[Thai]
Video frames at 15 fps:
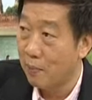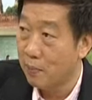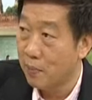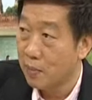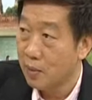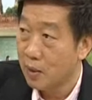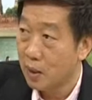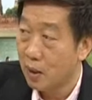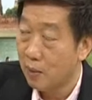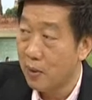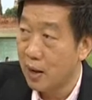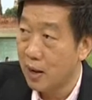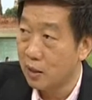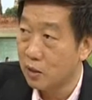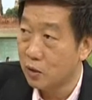นะครับก็
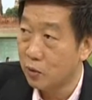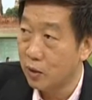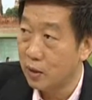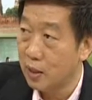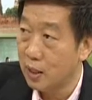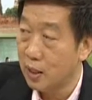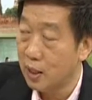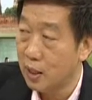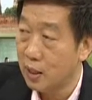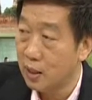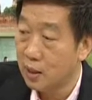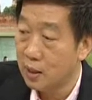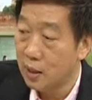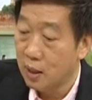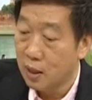เป็นหลักสูตรที่
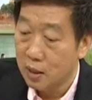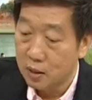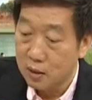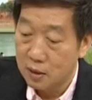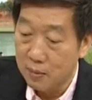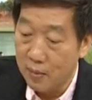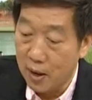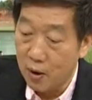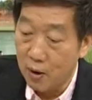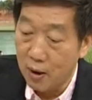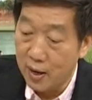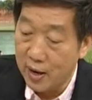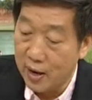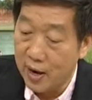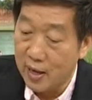สมัย
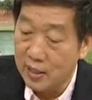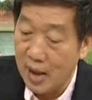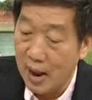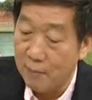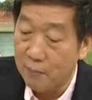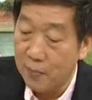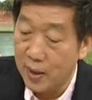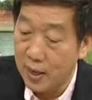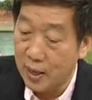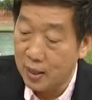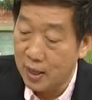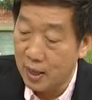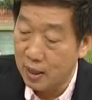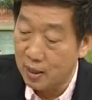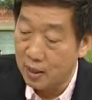ก่อนเรียนแค่สามปี
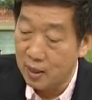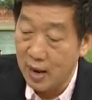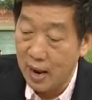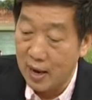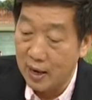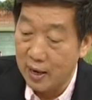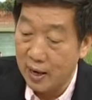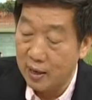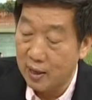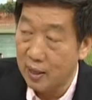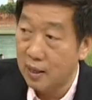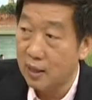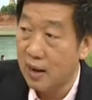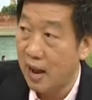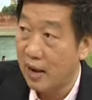แต่การเรียน
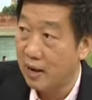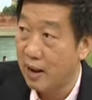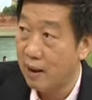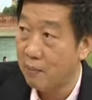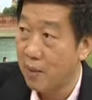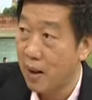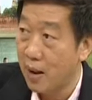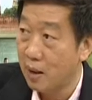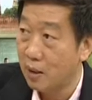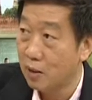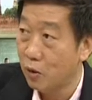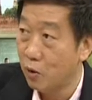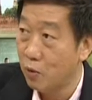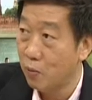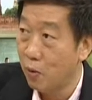นี่อัดแน่นมาก
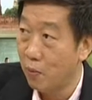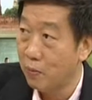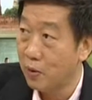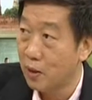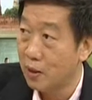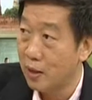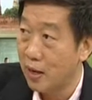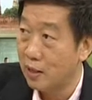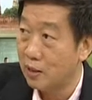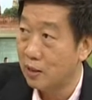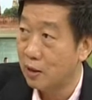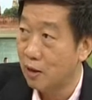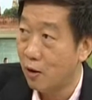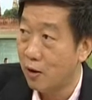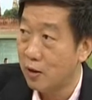รุ่นผมต้องเรียนห
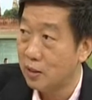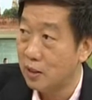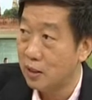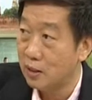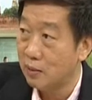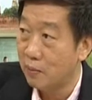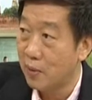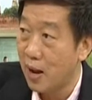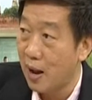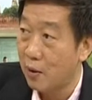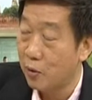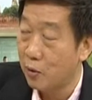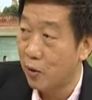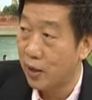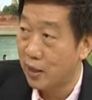นึ่งร้อยสี่สิบ
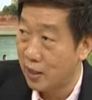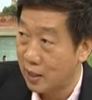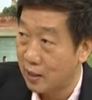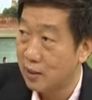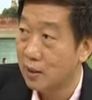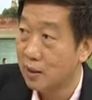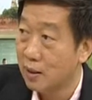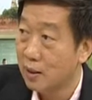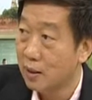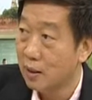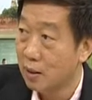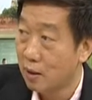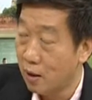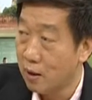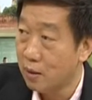เก้าหน่วยกิจ
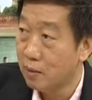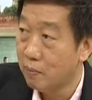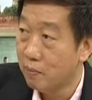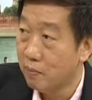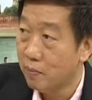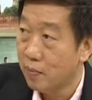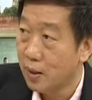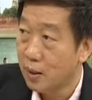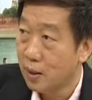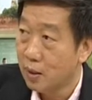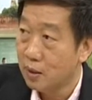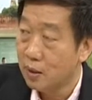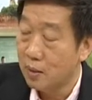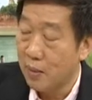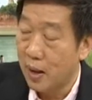เรียนที่ไหนครับสมัยนั้นเรีย
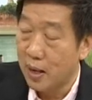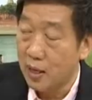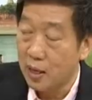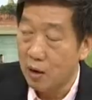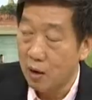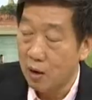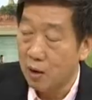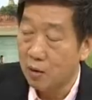นที่สมัยที่